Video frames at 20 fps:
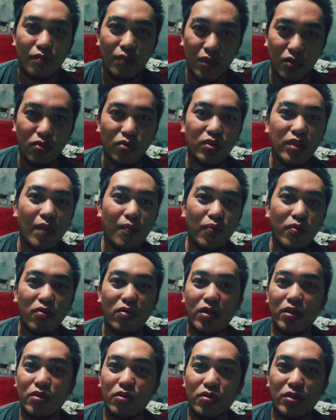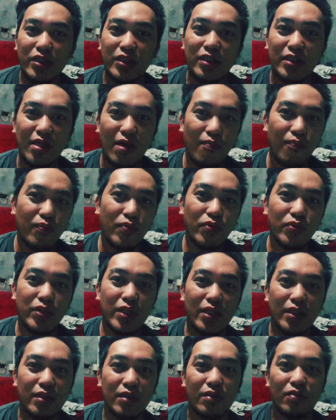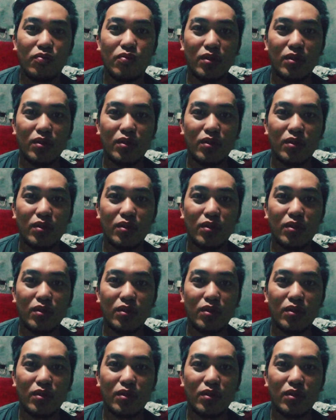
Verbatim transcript: magduda po kayo, scam po yan.